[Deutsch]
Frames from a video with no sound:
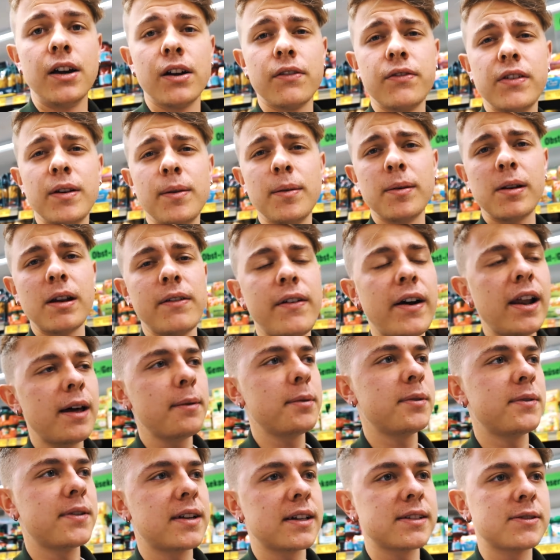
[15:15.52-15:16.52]
Irgendwie mittlerweile
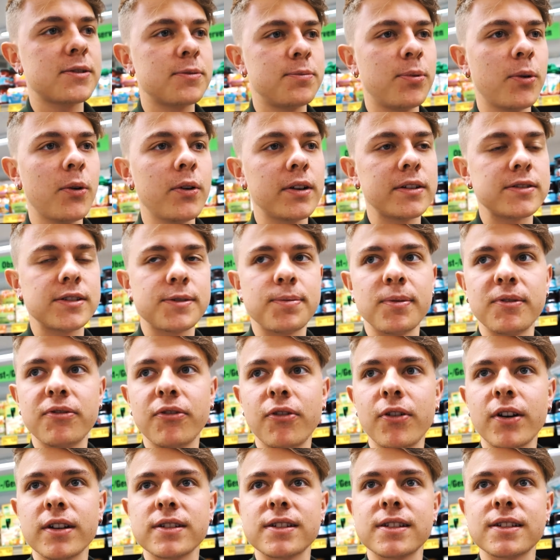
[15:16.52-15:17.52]
habe ich mich ganz gut beruhigt. Also ich bin
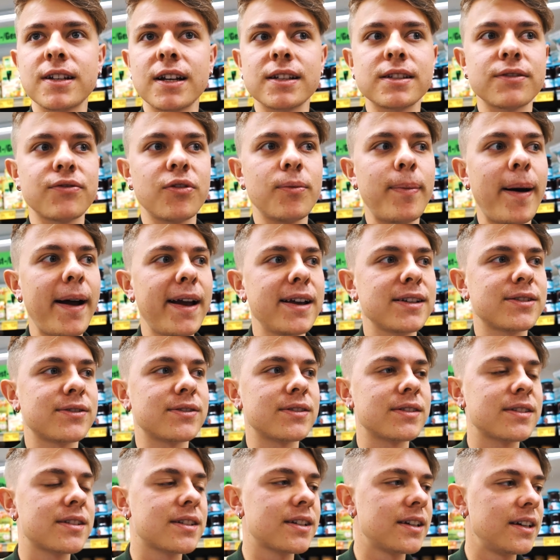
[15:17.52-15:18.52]
froh, dass das Ganze vorbei ist
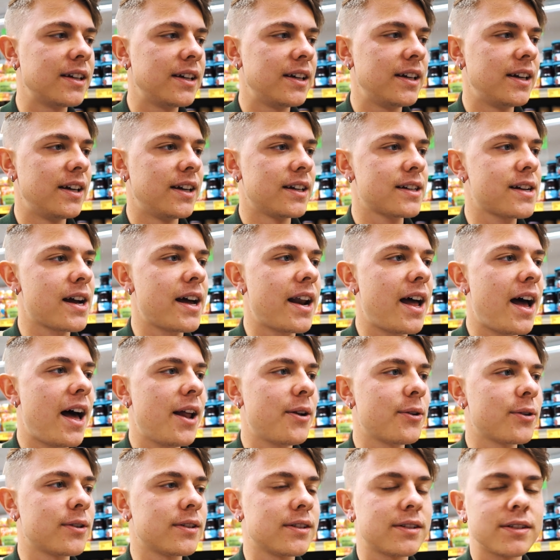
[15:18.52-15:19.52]
und keine
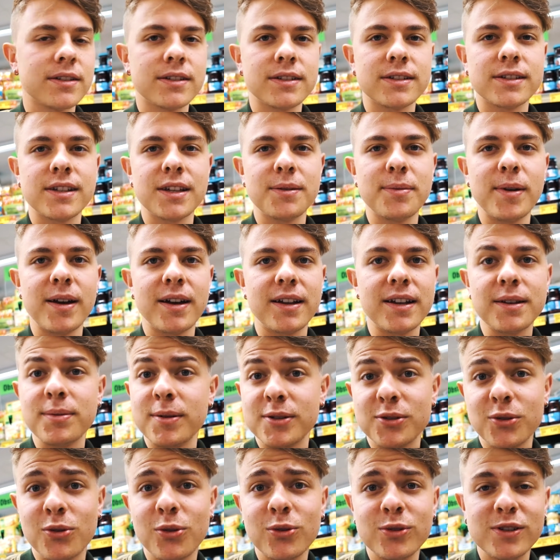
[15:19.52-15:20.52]
Ahnung, ist nicht mehr, nicht
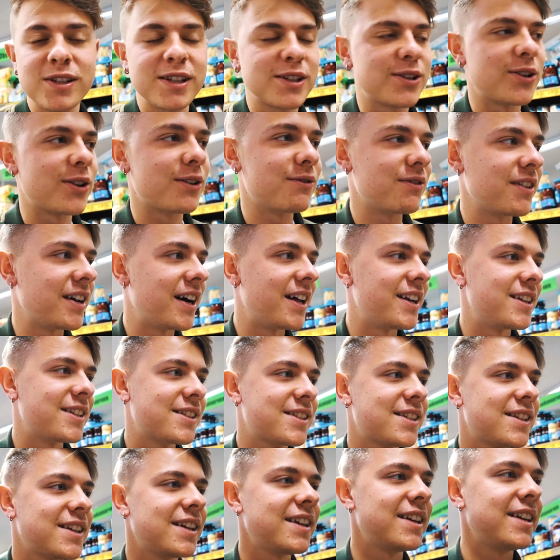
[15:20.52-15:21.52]
mehr so gruselig irgendwie
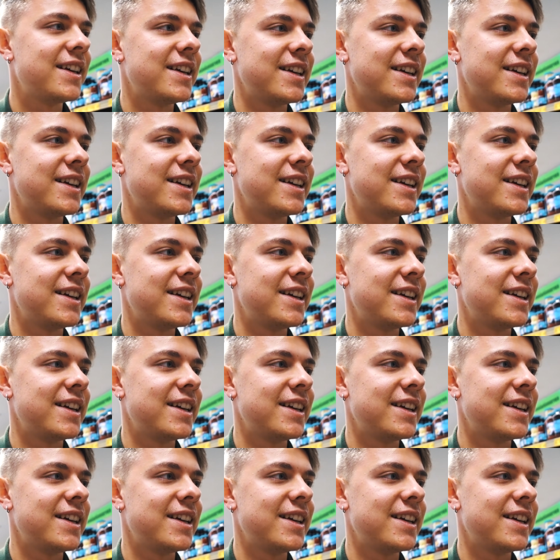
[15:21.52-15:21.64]
alles.